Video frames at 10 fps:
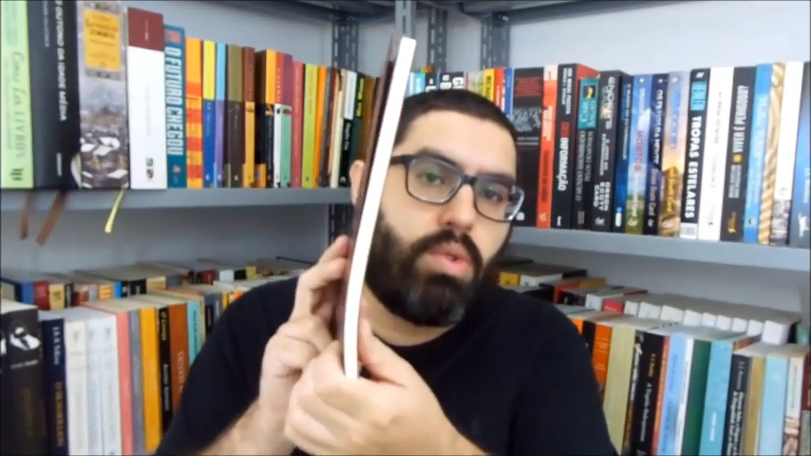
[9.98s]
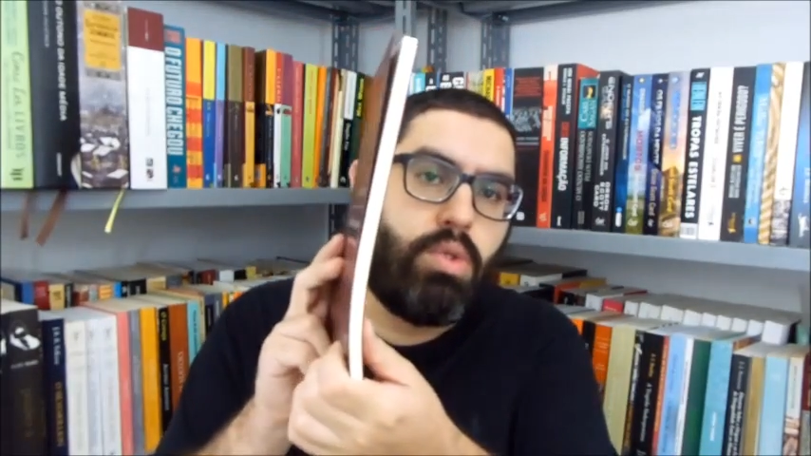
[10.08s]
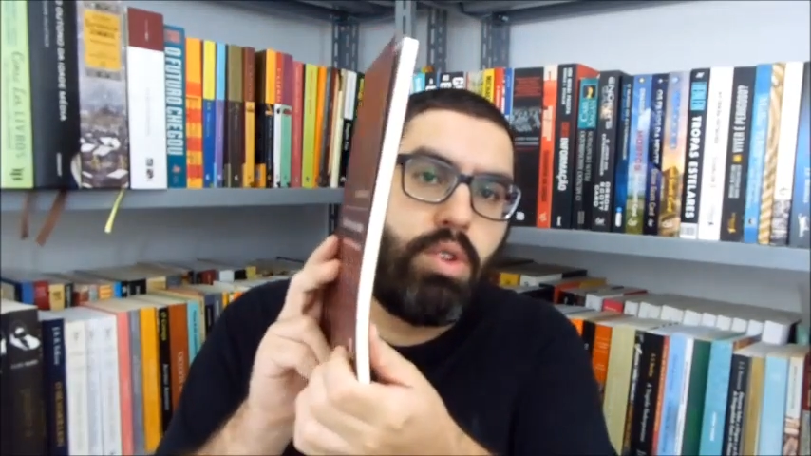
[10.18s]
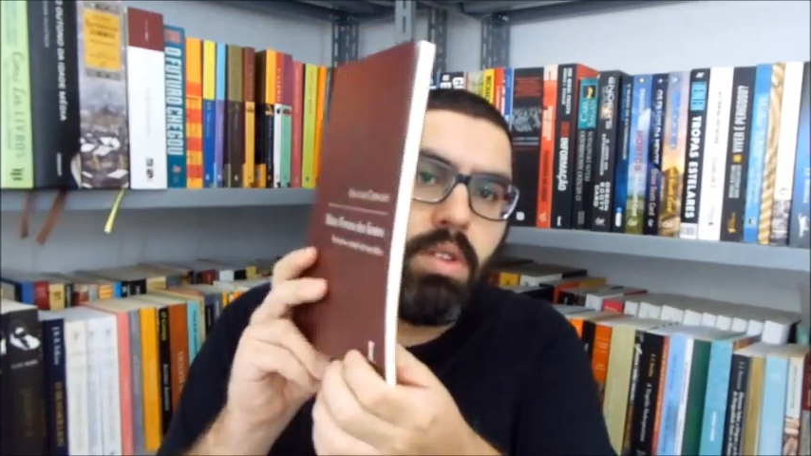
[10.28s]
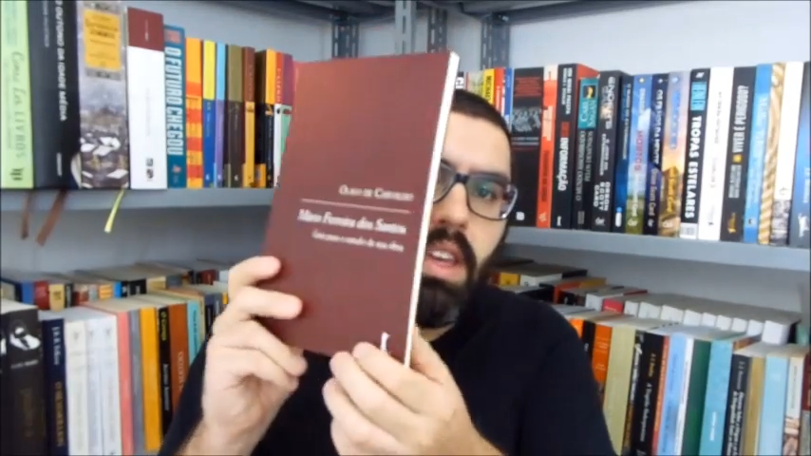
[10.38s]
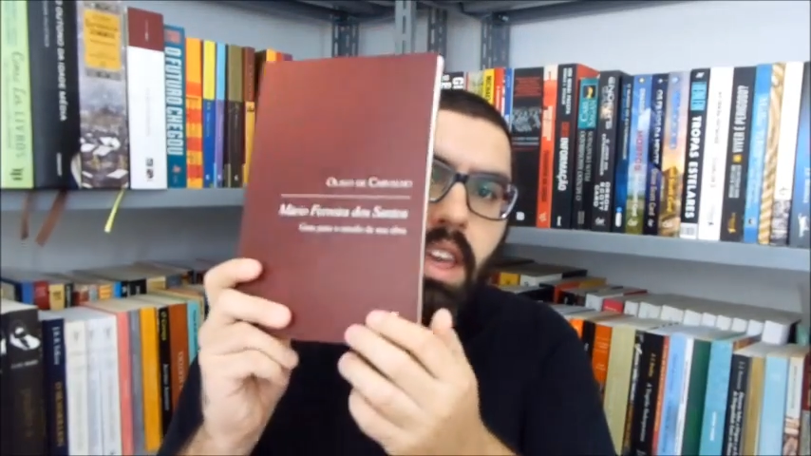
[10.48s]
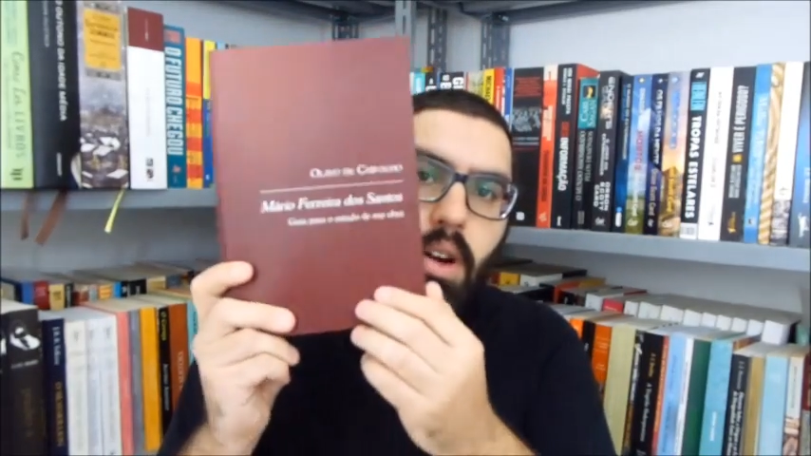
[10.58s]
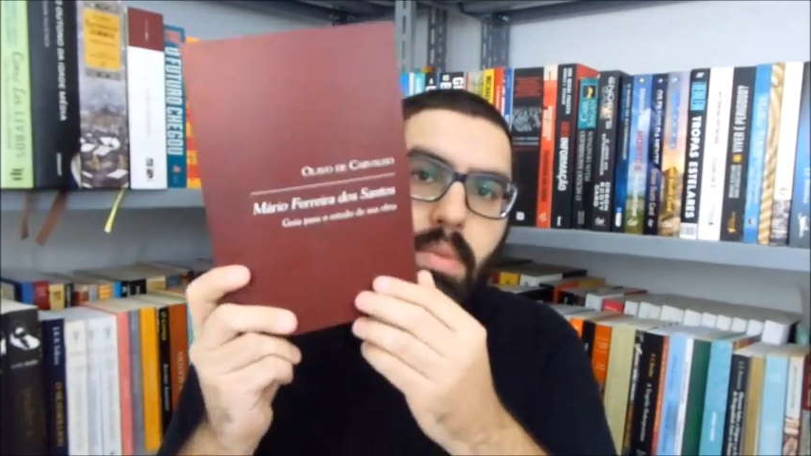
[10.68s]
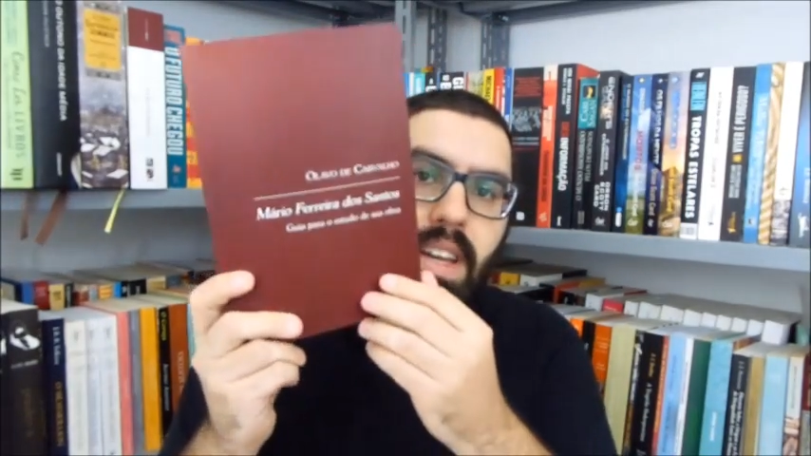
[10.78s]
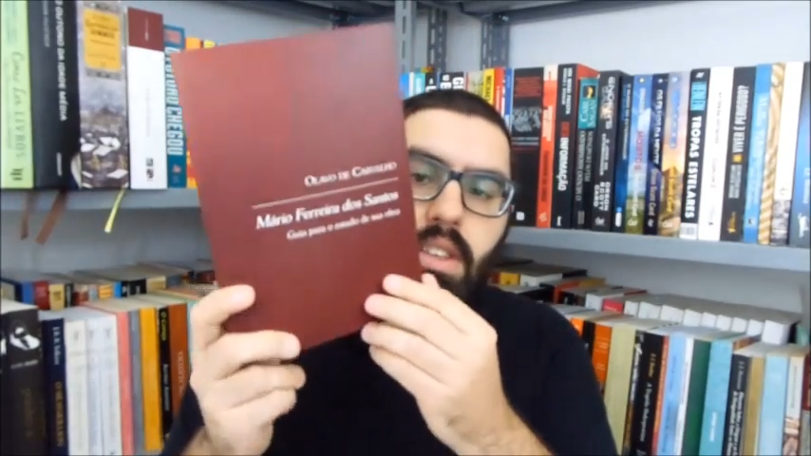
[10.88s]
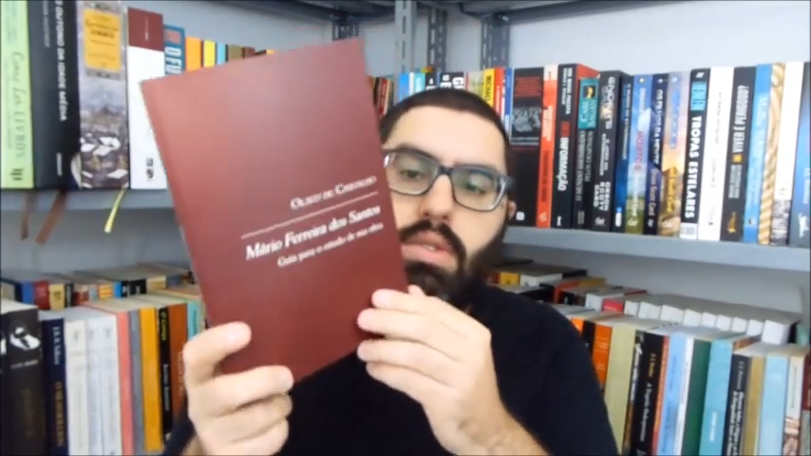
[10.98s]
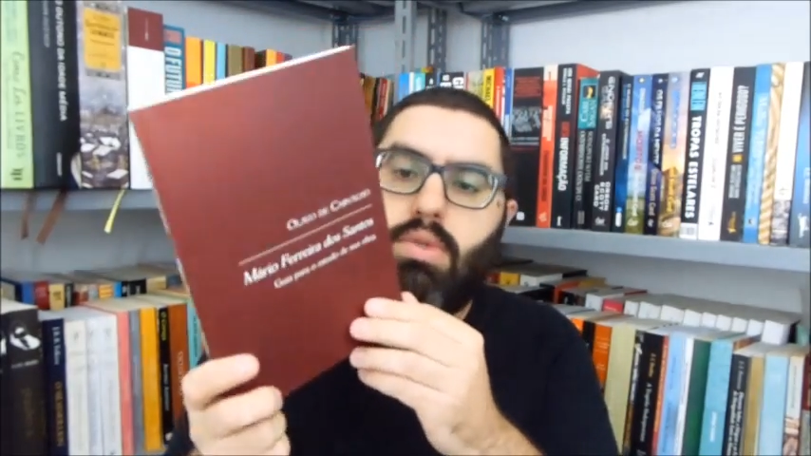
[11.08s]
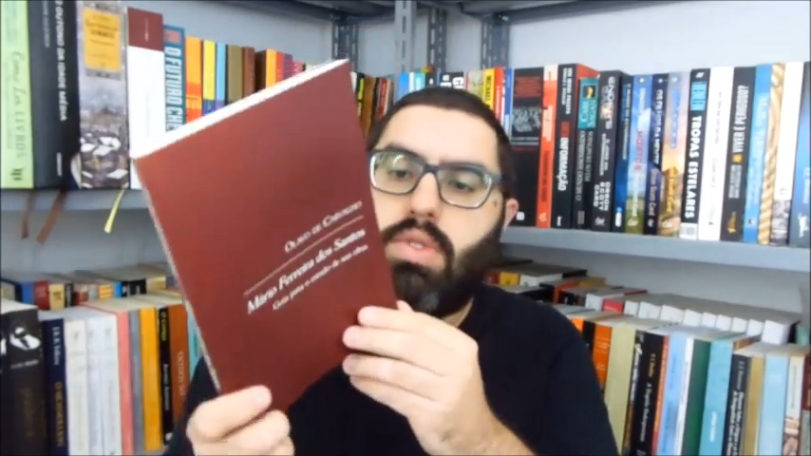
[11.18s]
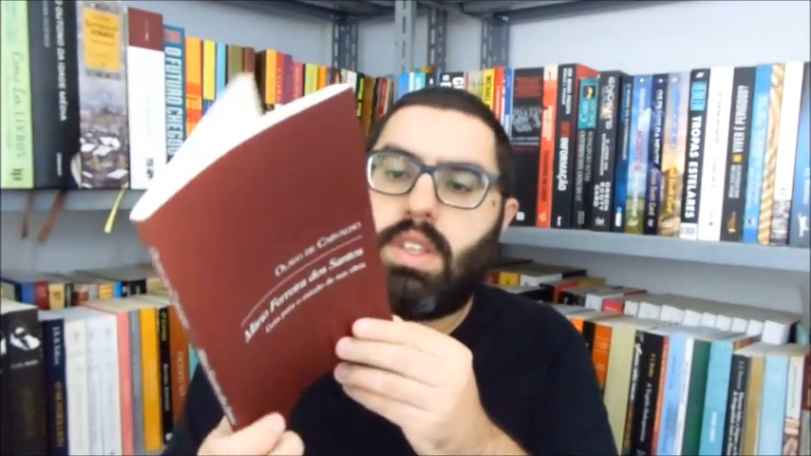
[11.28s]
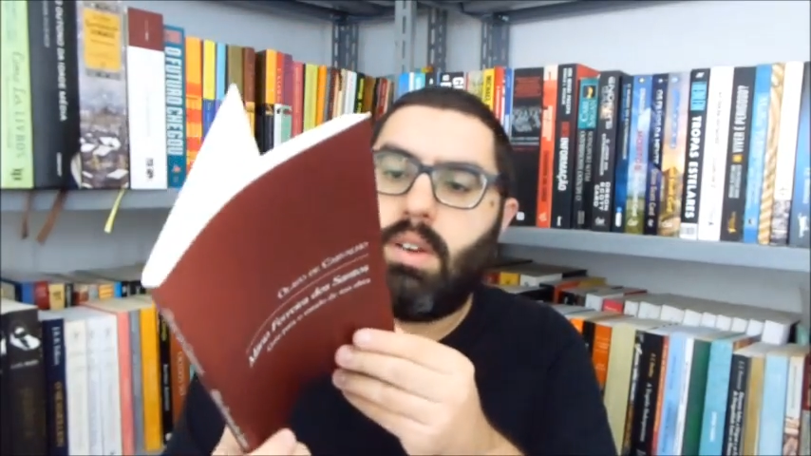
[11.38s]
curto aqui, que é uma
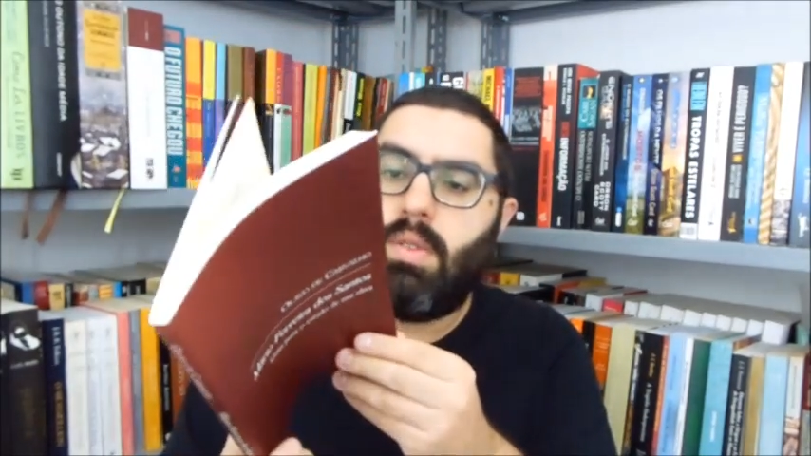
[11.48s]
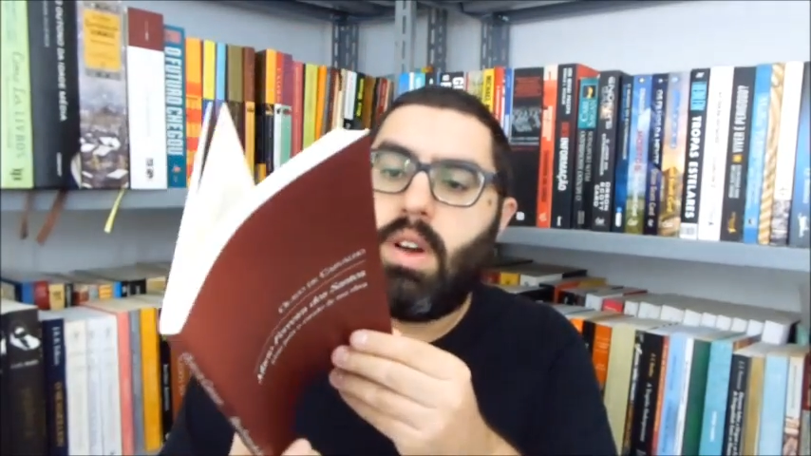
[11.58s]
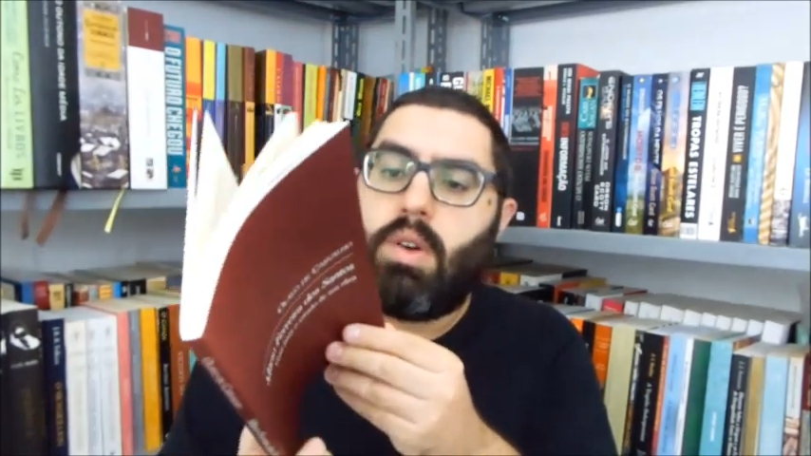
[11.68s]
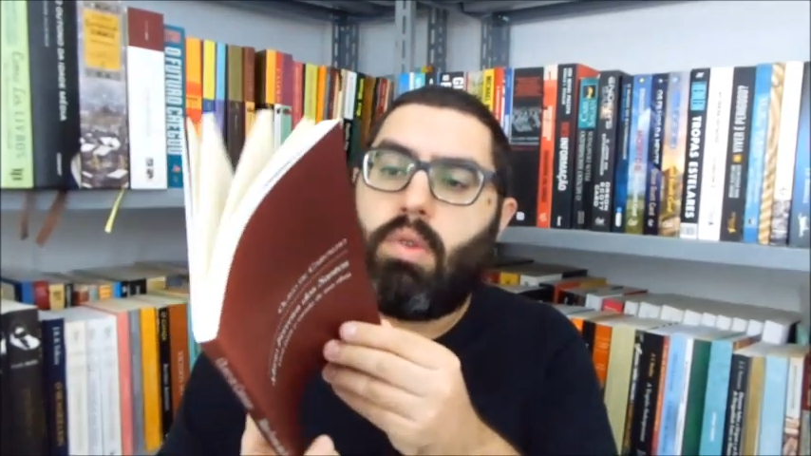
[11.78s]
introdução